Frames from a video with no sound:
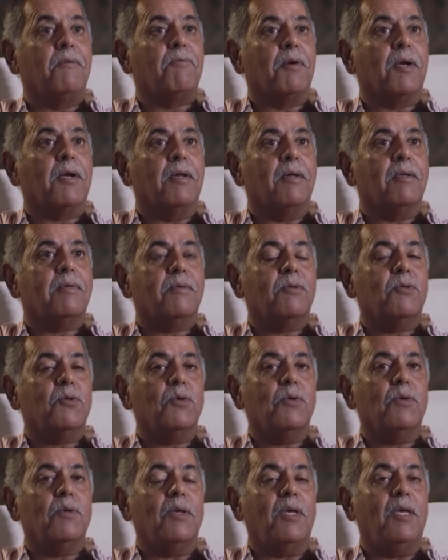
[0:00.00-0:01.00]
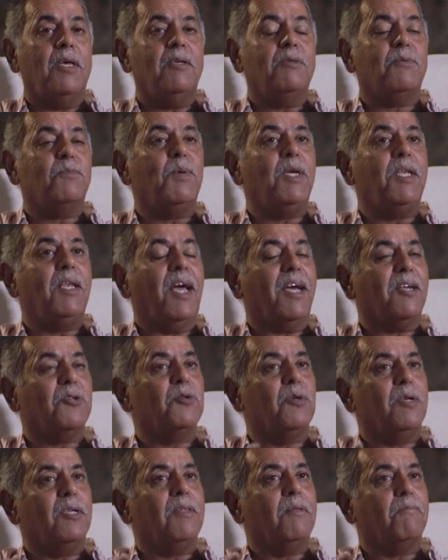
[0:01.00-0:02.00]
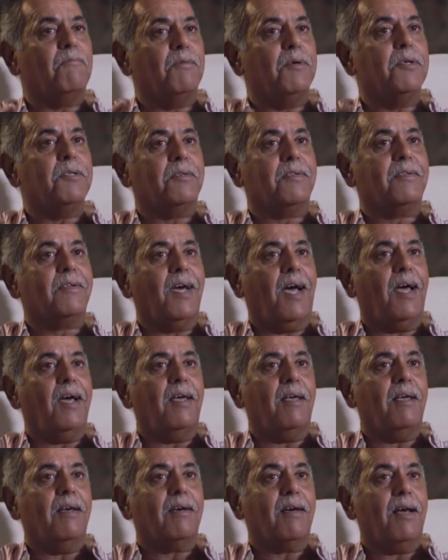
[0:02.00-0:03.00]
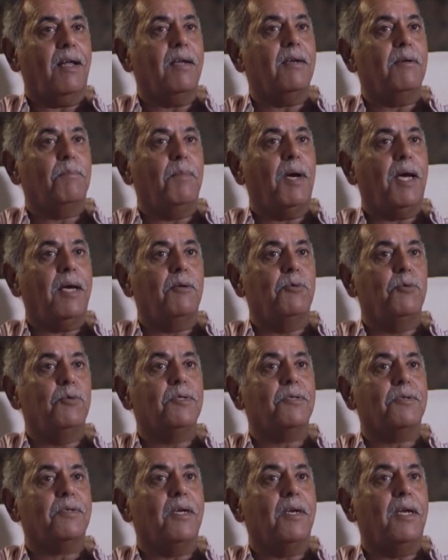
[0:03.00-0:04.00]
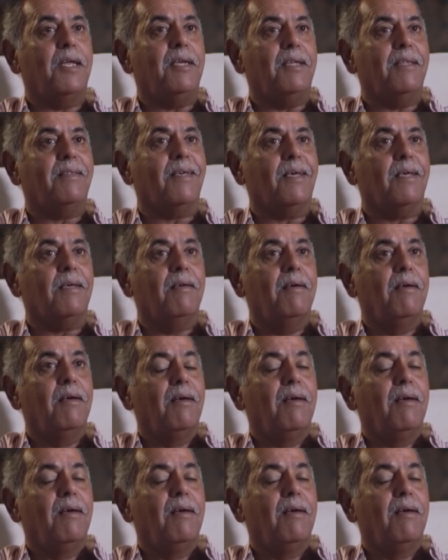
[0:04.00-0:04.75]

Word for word: डिफिकल्ट सो ही बीन एक्चुअली द फर्स्ट गाय कलर्ड मैन इज डन एनी थिंग